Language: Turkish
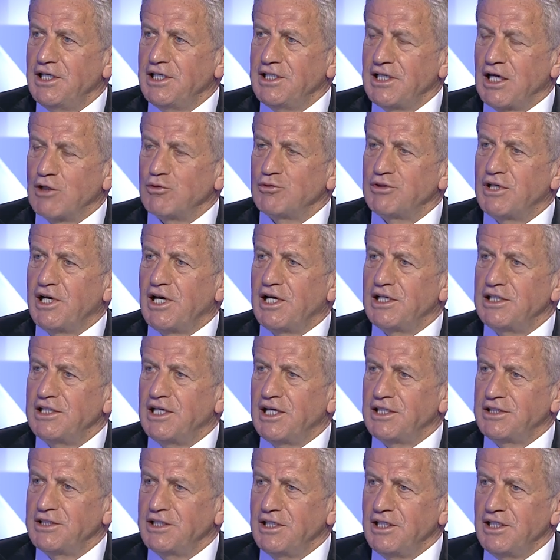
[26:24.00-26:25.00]
Yani o
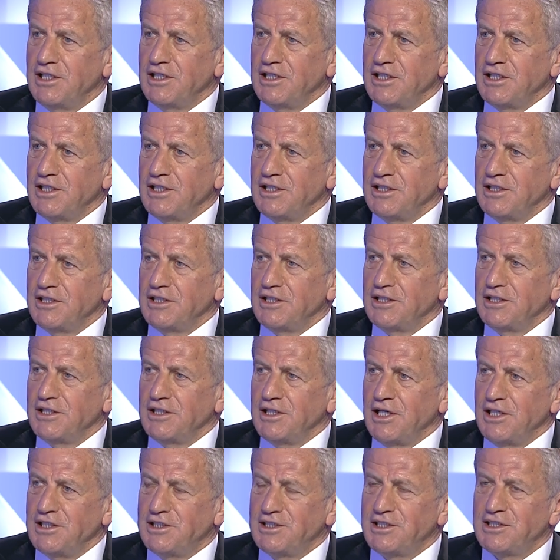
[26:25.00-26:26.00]
değerler e,
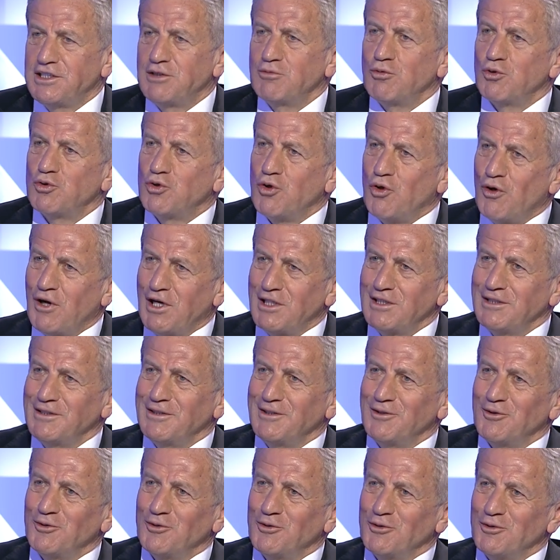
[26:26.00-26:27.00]
eskisi o doğal
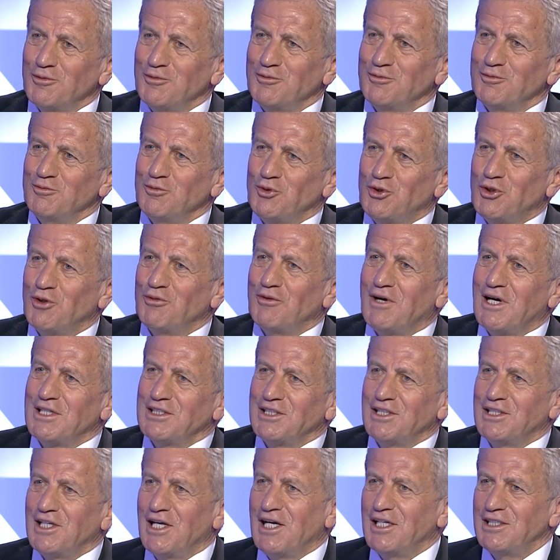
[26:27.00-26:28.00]
o
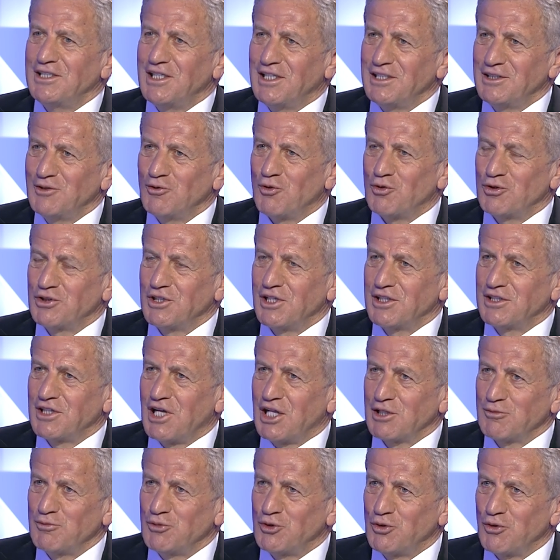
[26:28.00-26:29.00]
mütevazı değerler ortadan
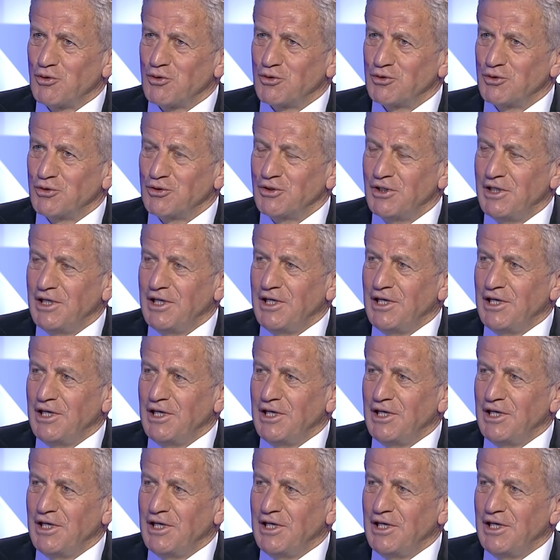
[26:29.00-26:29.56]
kalkmış oldu